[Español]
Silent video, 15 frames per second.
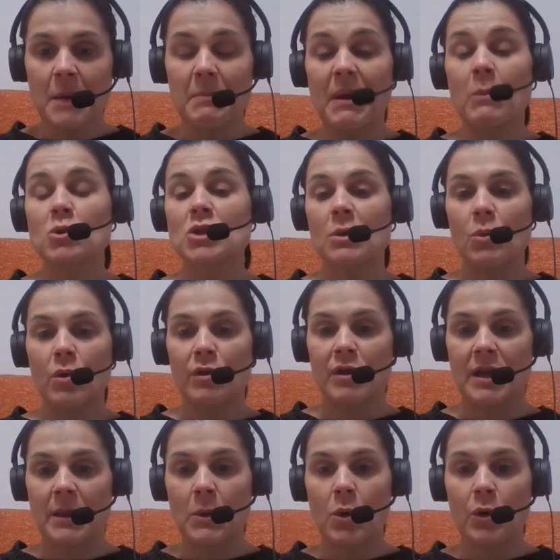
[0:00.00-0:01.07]
vamos
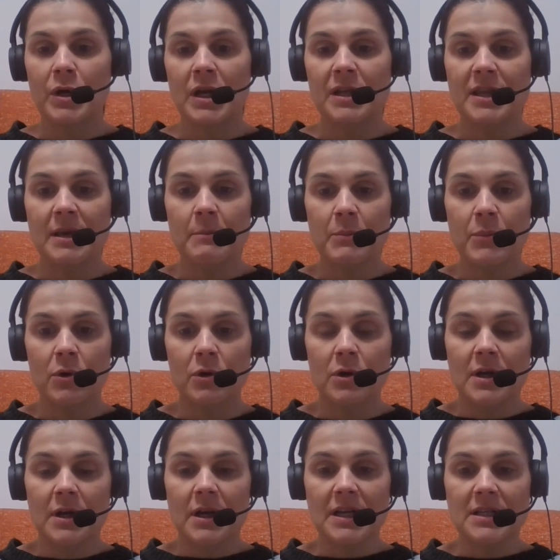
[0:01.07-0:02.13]
evolucionando con el tiempo
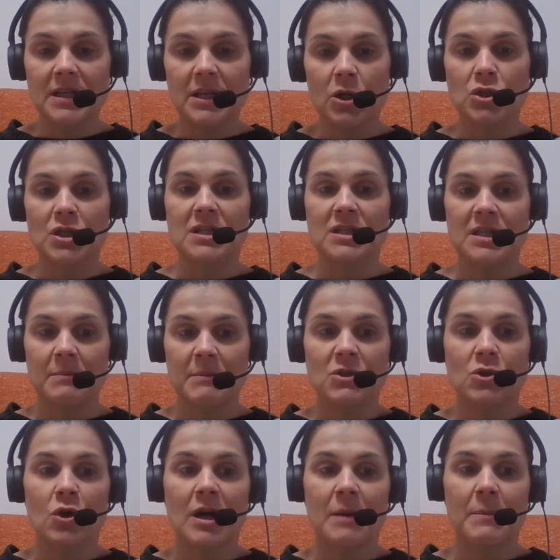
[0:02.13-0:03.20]
y si los sistemas
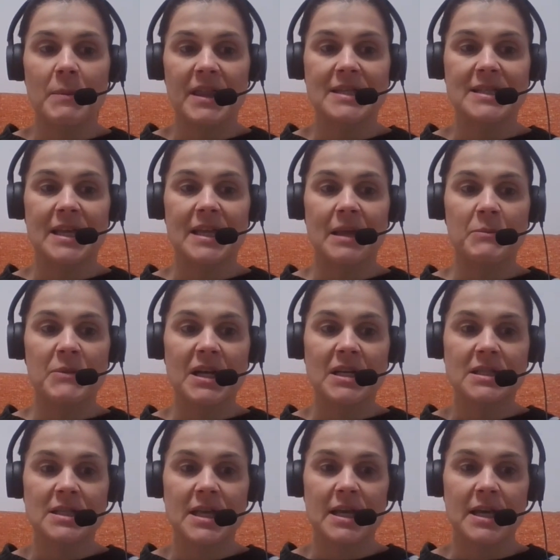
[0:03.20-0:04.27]
son capaces de
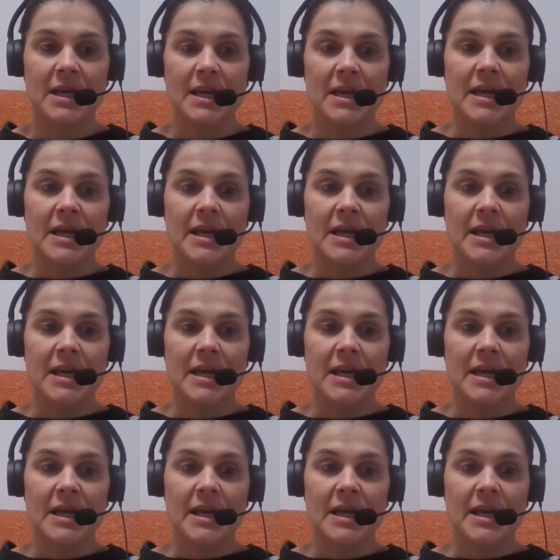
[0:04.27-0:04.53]
adaptarse